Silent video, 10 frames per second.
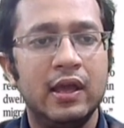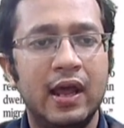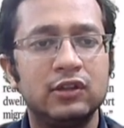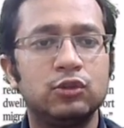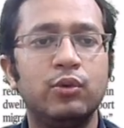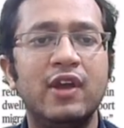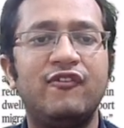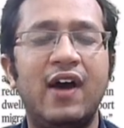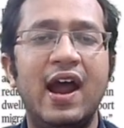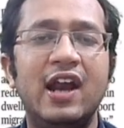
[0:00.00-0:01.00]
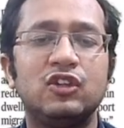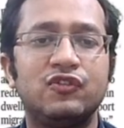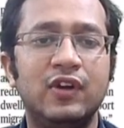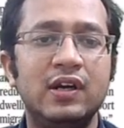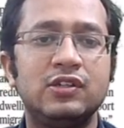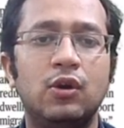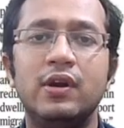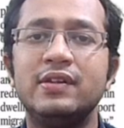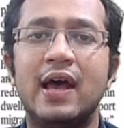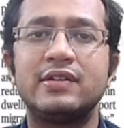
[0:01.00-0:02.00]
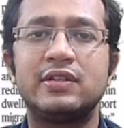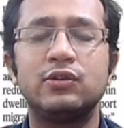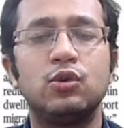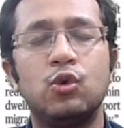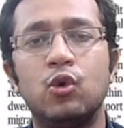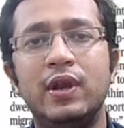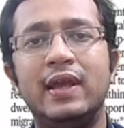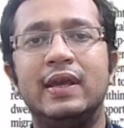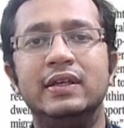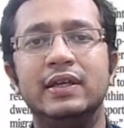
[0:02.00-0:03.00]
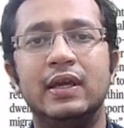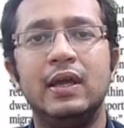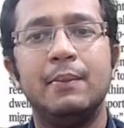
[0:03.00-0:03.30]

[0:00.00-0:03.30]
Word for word: अर्थक्वेक फायर्स फ्लड्स और डिजास्टर्स को रोकने के लिए